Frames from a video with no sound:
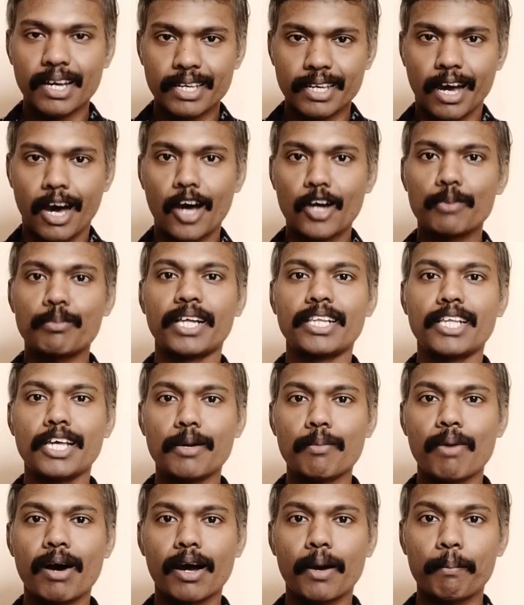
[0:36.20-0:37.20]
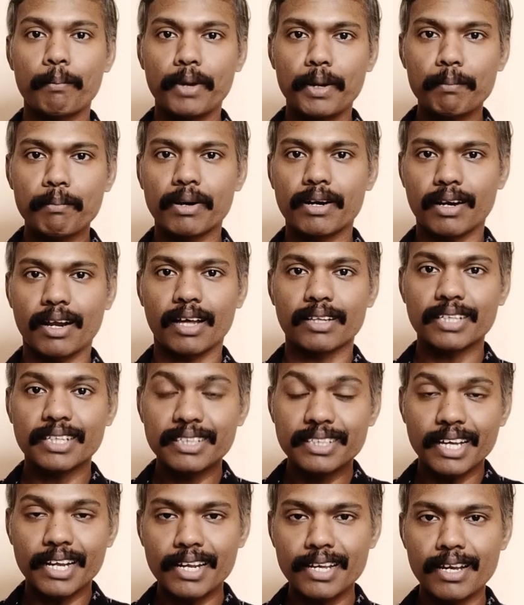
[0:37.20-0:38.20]
யாரும் அதிகமாக பின்பற்றாத
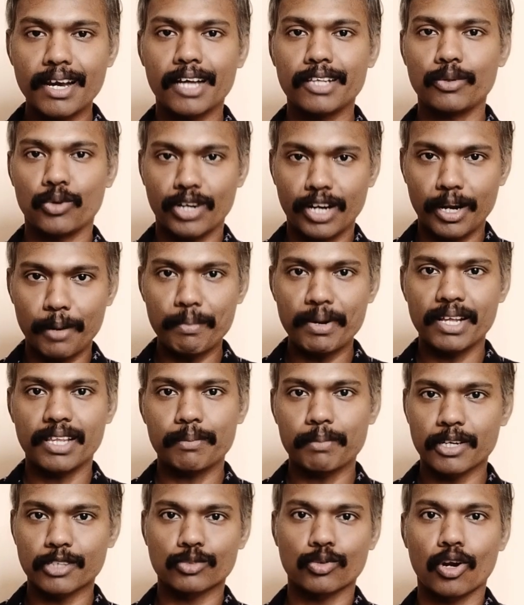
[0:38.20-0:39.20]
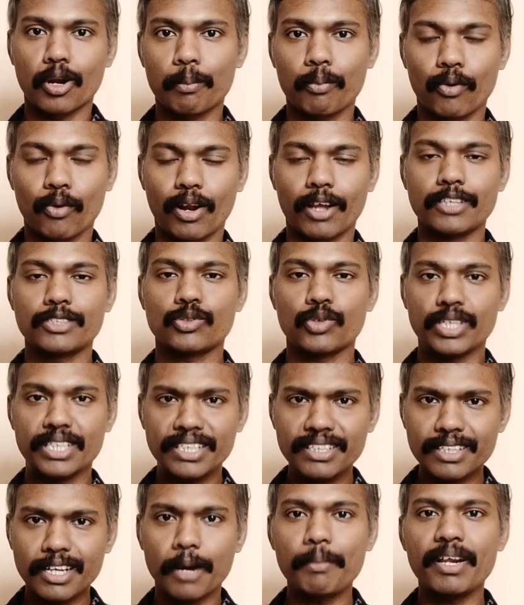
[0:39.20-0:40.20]
தெரியாத ஒரு ரெமெடி தான் நான் சொல்ல போகிறேன் ஸோ
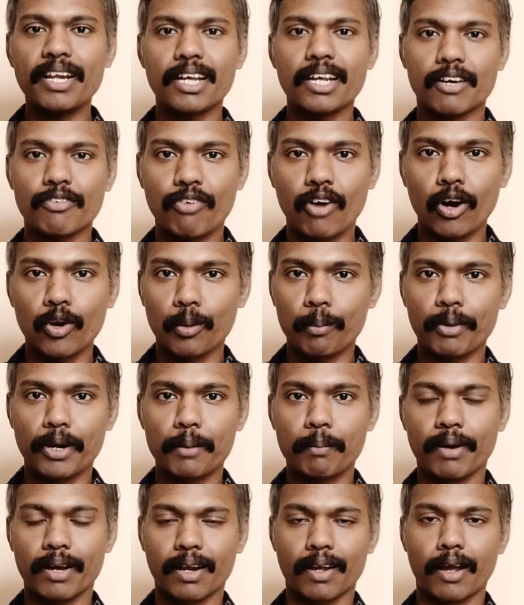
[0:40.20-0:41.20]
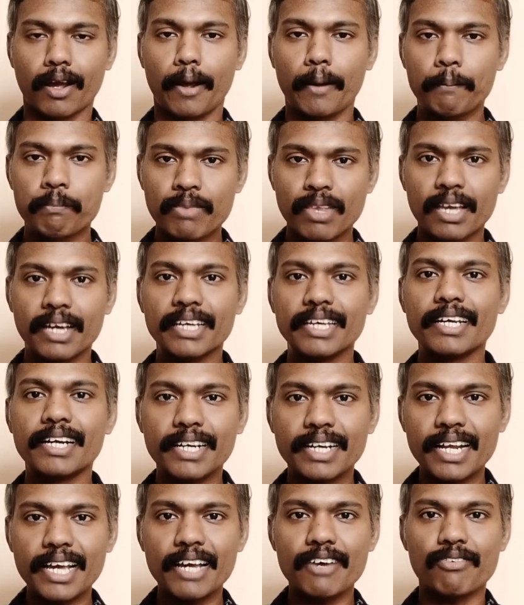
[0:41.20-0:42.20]
இந்த ரெமெடி நீங்கள் ஃபாலோ பண்ணி பாருங்கள்
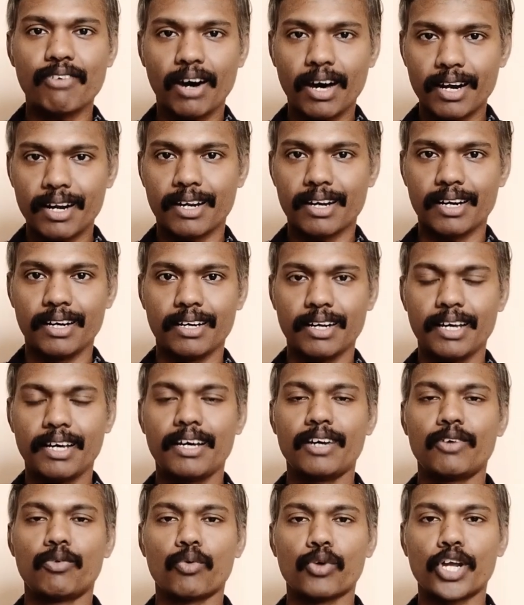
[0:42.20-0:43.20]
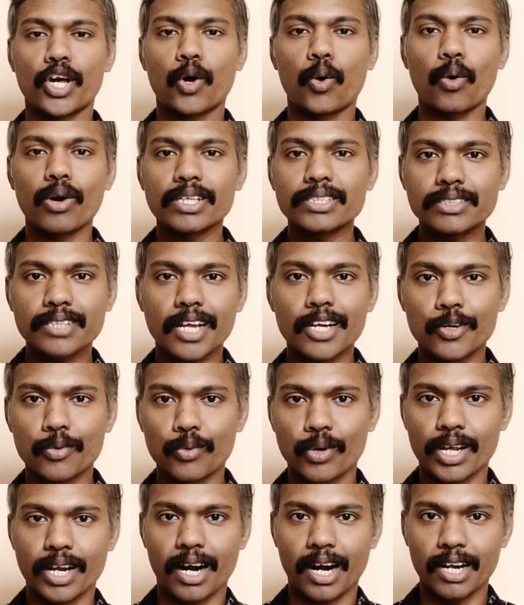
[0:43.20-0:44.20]
இரண்டே வாரங்களில் உங்களுடைய
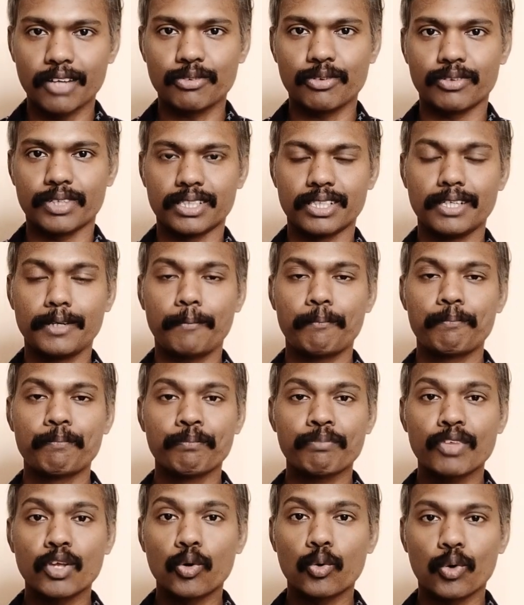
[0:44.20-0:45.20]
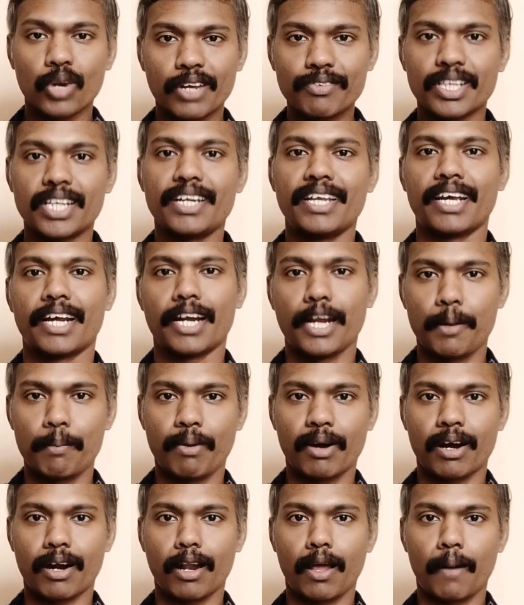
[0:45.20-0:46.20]
கொலஸ்ட்ராலினுடைய அளவு வந்து குறைவதை நீங்களே
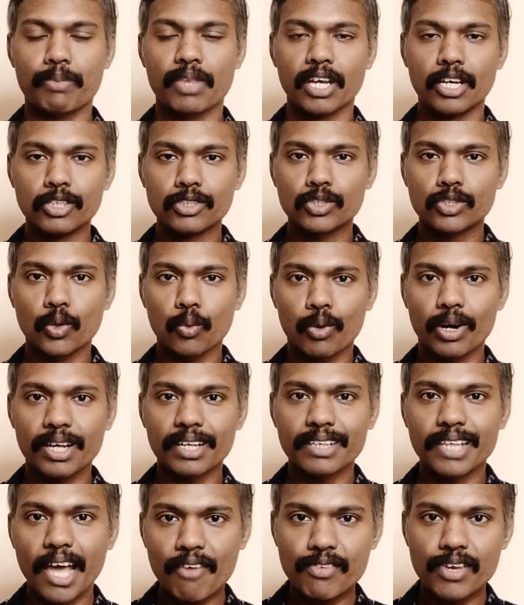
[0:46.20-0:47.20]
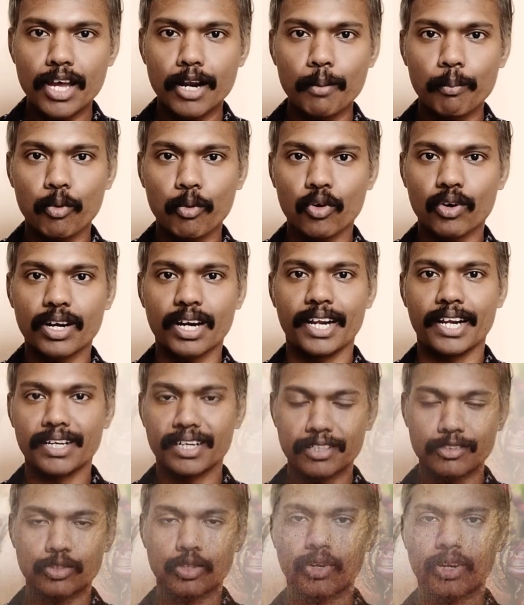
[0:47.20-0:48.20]
பார்க்கலாம் ஸோ உங்களுக்கு தேவையான பொருட்கள் என்னென்னு